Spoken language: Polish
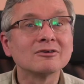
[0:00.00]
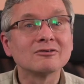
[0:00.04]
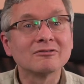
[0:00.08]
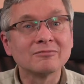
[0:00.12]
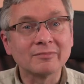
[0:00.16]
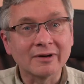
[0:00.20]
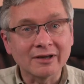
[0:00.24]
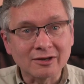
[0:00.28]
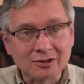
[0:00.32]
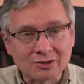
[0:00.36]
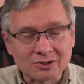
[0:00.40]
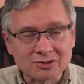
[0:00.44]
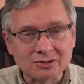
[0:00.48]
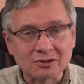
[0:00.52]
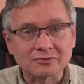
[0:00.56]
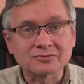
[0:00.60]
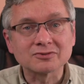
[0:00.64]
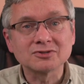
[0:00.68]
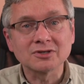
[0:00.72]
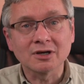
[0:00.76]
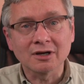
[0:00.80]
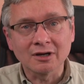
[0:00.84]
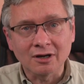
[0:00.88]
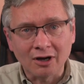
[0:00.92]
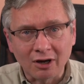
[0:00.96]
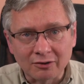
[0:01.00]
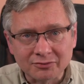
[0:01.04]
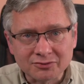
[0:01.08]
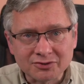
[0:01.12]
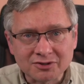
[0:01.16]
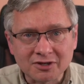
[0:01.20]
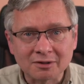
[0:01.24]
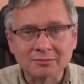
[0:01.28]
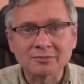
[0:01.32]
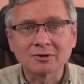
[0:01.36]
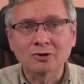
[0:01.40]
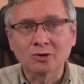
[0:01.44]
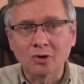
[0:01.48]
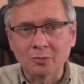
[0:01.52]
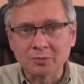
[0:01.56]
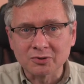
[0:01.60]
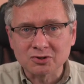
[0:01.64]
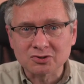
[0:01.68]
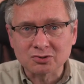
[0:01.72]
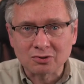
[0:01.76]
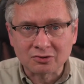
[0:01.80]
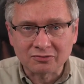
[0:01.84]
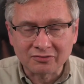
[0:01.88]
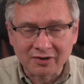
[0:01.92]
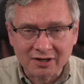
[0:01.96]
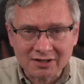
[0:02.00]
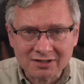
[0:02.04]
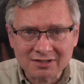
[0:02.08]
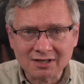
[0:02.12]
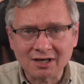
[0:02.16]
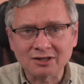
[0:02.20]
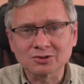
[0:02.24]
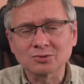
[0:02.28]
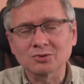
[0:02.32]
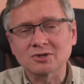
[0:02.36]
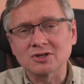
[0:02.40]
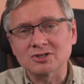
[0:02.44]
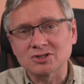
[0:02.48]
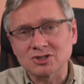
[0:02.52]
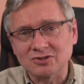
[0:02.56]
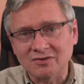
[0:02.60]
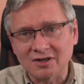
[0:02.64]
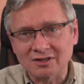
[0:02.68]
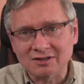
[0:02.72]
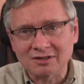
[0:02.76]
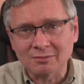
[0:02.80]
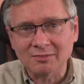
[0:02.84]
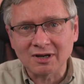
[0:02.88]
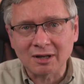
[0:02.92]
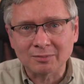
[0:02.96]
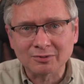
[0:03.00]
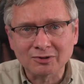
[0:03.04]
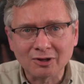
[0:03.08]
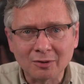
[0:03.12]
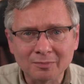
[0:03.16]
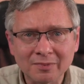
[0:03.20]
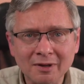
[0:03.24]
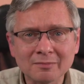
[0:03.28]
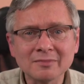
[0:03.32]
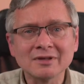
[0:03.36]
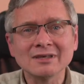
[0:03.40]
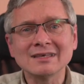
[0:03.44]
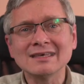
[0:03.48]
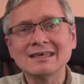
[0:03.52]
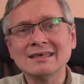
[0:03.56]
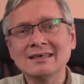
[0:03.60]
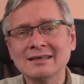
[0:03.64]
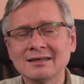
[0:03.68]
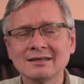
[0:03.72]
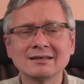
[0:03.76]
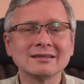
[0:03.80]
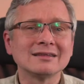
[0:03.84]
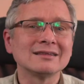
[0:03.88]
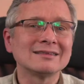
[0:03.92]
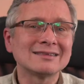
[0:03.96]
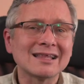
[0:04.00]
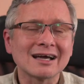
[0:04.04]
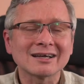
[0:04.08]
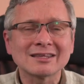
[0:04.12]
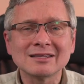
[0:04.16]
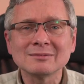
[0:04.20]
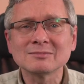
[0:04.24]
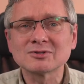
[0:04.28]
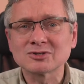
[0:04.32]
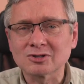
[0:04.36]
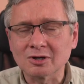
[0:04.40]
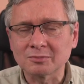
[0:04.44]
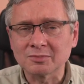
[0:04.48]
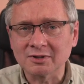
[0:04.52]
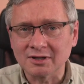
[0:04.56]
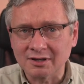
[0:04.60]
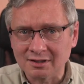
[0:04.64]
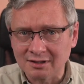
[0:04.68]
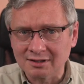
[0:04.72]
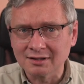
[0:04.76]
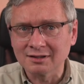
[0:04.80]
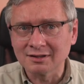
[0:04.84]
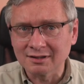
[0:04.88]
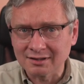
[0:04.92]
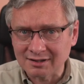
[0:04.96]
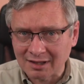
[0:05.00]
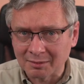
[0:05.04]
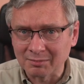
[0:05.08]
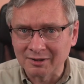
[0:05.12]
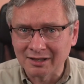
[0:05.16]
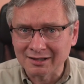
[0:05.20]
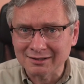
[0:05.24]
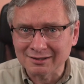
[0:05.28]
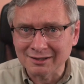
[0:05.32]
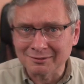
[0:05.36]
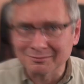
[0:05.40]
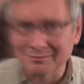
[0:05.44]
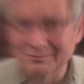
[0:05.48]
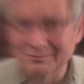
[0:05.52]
W Microsoftie, owszem, kupisz Surface'a, który jest świetnym laptopem i takim sobie tabletem.